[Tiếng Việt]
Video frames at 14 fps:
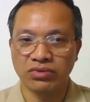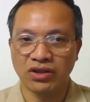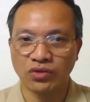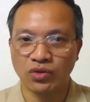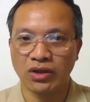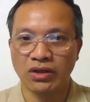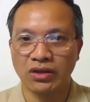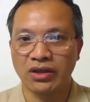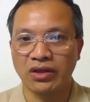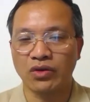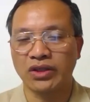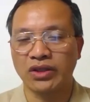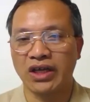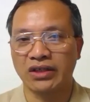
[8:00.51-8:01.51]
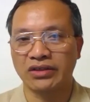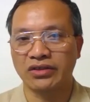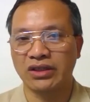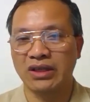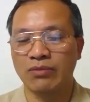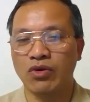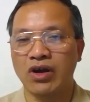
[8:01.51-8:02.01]
sơ suất thì có thể là trực
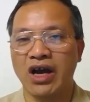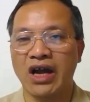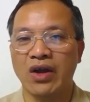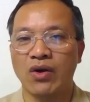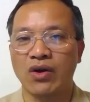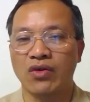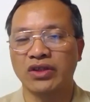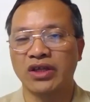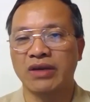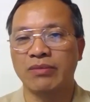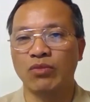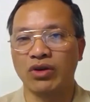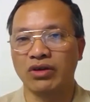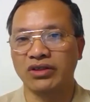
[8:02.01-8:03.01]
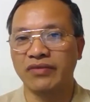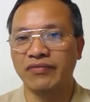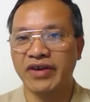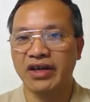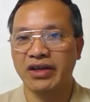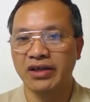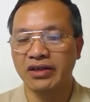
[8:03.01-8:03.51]
tiếp cô gái hoặc có thể một nhân viên
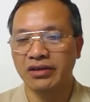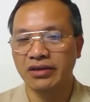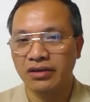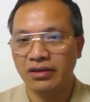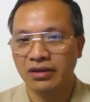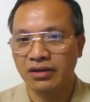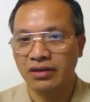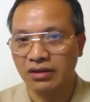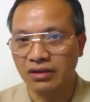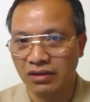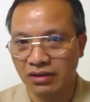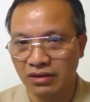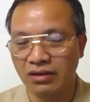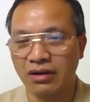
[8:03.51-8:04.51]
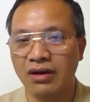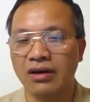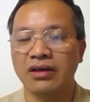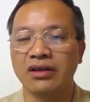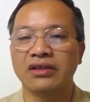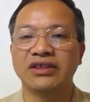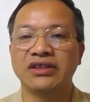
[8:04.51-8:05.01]
an ninh
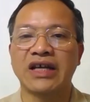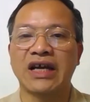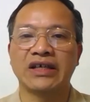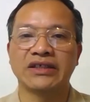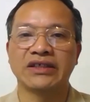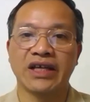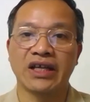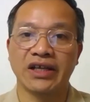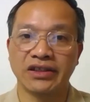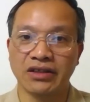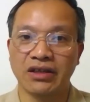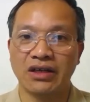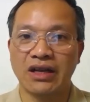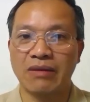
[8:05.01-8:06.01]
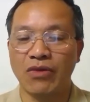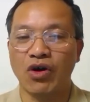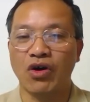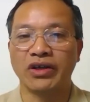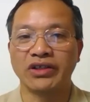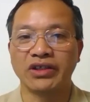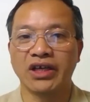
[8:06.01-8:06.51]
uh, giả danh là lễ tân đã
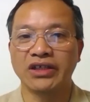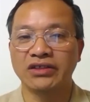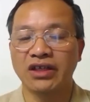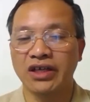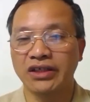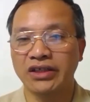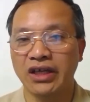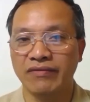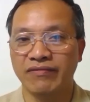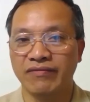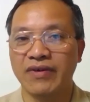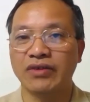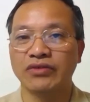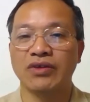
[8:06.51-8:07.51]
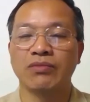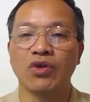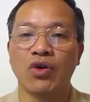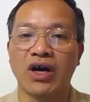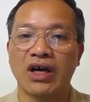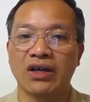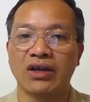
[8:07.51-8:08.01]
bỏ những cái chất kích thích vào trong đồ
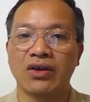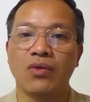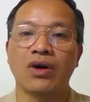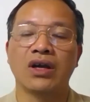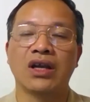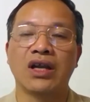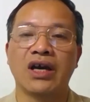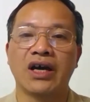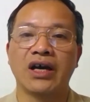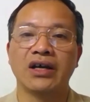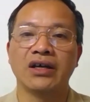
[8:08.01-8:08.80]
ăn hoặc là